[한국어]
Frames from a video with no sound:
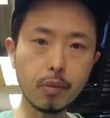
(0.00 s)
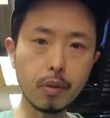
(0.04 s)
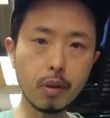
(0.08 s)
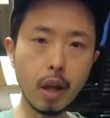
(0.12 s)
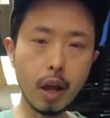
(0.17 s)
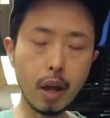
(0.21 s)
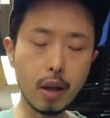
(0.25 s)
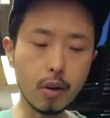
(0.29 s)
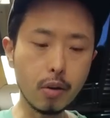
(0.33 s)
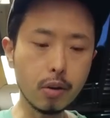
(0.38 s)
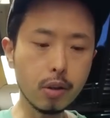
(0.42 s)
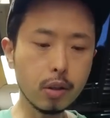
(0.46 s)

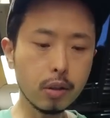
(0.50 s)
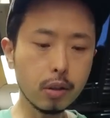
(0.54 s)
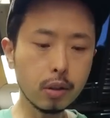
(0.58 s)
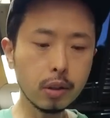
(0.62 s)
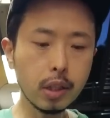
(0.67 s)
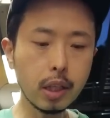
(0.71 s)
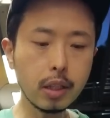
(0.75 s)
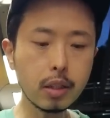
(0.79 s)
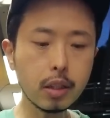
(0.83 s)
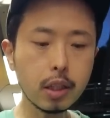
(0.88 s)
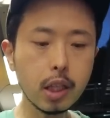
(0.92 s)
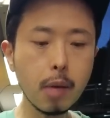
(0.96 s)
네, 여기는
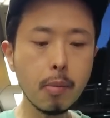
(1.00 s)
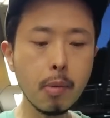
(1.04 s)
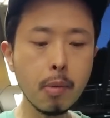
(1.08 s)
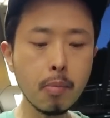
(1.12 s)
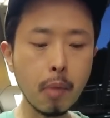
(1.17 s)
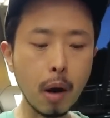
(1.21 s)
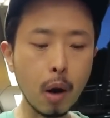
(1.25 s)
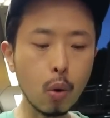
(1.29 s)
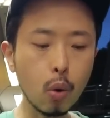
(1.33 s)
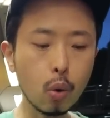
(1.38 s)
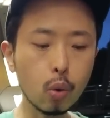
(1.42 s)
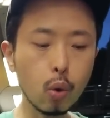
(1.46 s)
근데 츠케멘
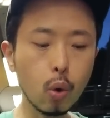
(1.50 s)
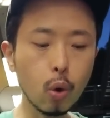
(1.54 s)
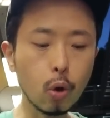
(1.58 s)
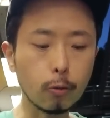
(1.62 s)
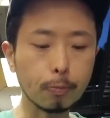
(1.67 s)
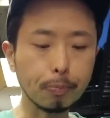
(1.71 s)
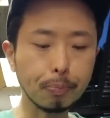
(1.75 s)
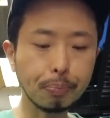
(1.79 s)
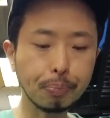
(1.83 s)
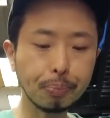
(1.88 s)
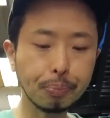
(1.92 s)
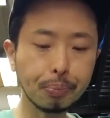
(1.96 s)
말고도
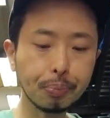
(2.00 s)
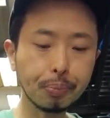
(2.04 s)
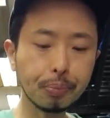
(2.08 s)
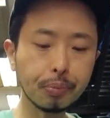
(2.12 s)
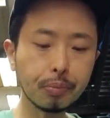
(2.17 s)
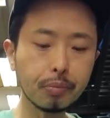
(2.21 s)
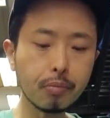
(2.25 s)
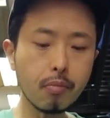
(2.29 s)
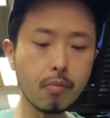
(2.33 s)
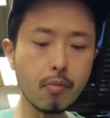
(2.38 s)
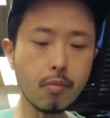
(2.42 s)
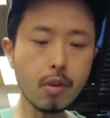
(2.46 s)

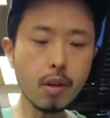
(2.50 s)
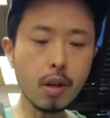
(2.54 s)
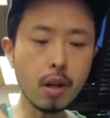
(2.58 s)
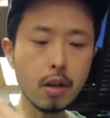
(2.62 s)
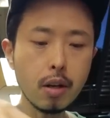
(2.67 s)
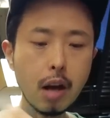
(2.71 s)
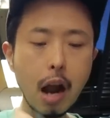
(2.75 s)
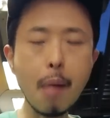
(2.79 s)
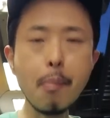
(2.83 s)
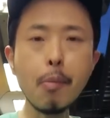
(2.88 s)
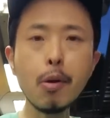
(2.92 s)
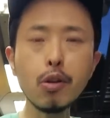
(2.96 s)

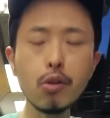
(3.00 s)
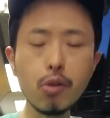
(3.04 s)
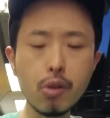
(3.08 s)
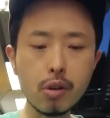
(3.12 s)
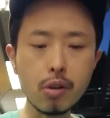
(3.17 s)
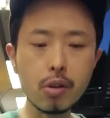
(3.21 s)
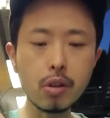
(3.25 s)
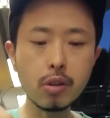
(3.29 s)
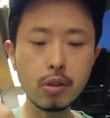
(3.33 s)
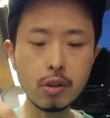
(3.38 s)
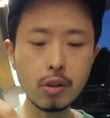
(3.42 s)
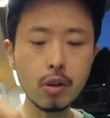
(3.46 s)
라면도
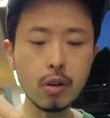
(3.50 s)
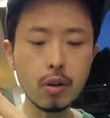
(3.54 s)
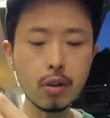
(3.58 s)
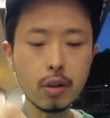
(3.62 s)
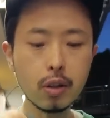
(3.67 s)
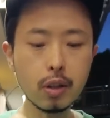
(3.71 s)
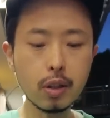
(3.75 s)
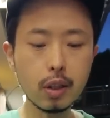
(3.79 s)
있거든요.